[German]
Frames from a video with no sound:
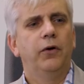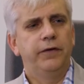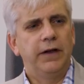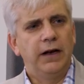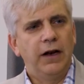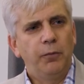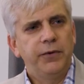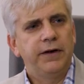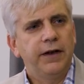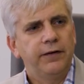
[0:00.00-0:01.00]
Und sie
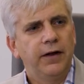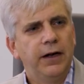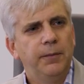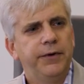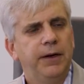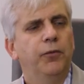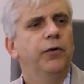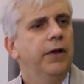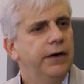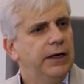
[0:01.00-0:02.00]
erlaubt deshalb dem
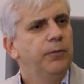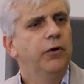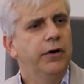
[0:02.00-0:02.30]
Unternehmen